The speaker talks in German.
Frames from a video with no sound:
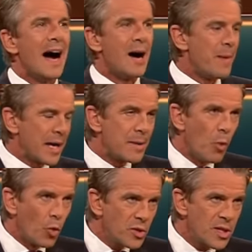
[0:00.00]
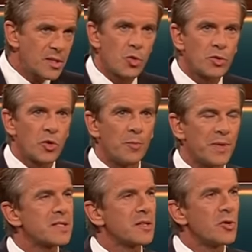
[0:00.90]
aber im Unterton
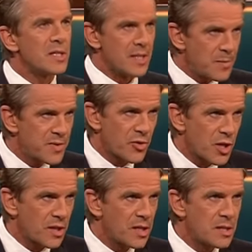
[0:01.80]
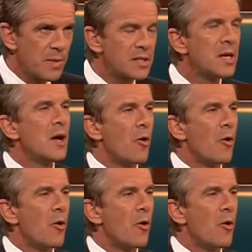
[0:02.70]
kommt das natürlich selbstverständlich mit.